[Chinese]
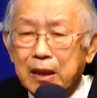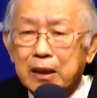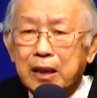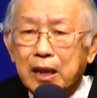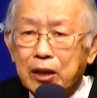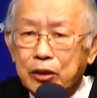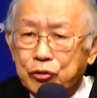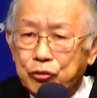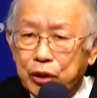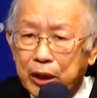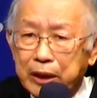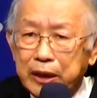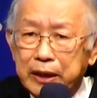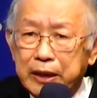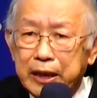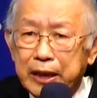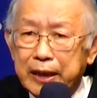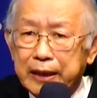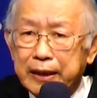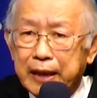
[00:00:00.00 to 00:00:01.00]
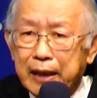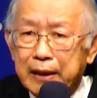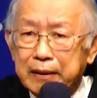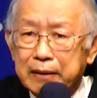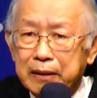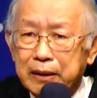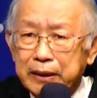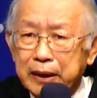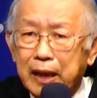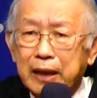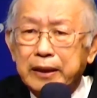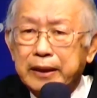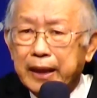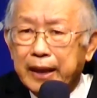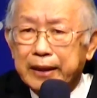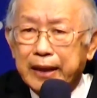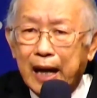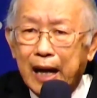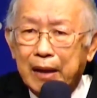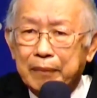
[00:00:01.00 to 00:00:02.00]
个选一些人恩待
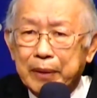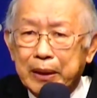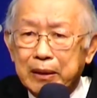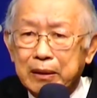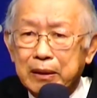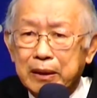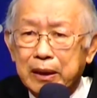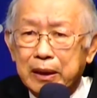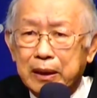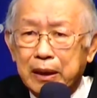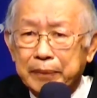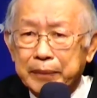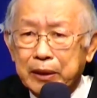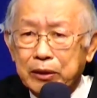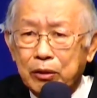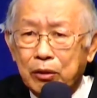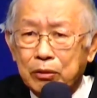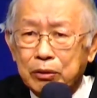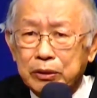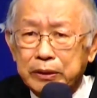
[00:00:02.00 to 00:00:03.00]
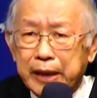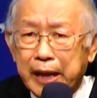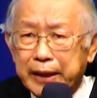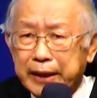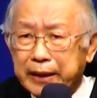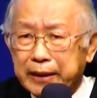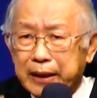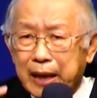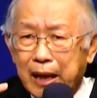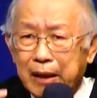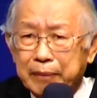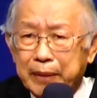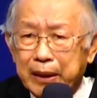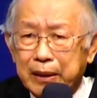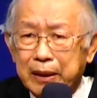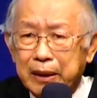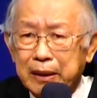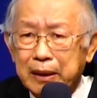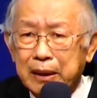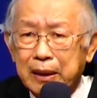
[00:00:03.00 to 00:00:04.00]
他们，给他们永带领他们，
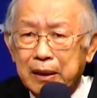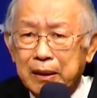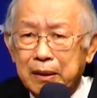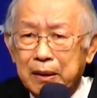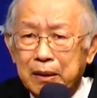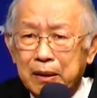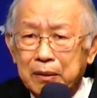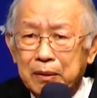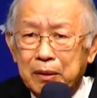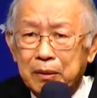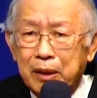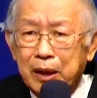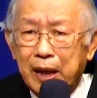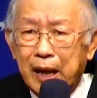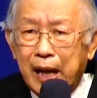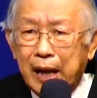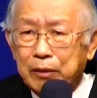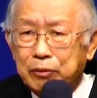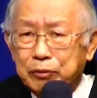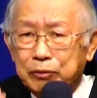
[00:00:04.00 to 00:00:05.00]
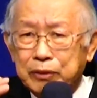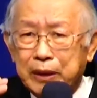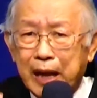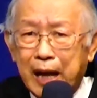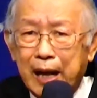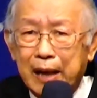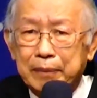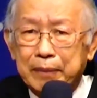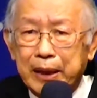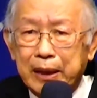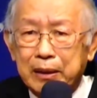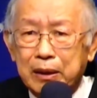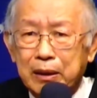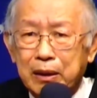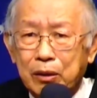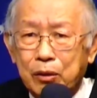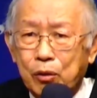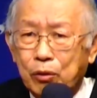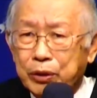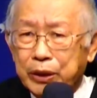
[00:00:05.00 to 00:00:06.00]
爱护他们，
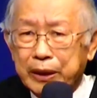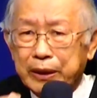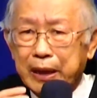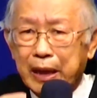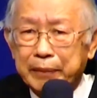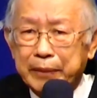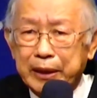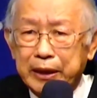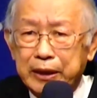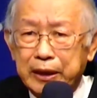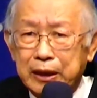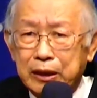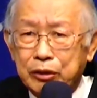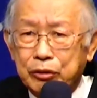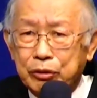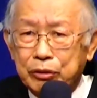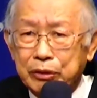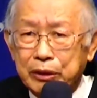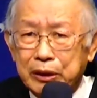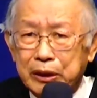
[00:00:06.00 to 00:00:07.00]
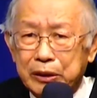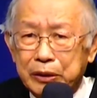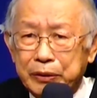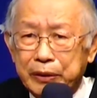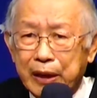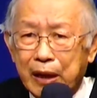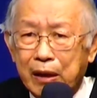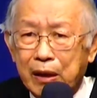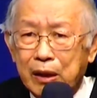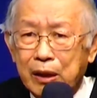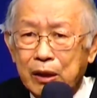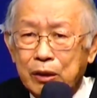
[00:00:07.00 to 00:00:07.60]
供应他们一切的需需要。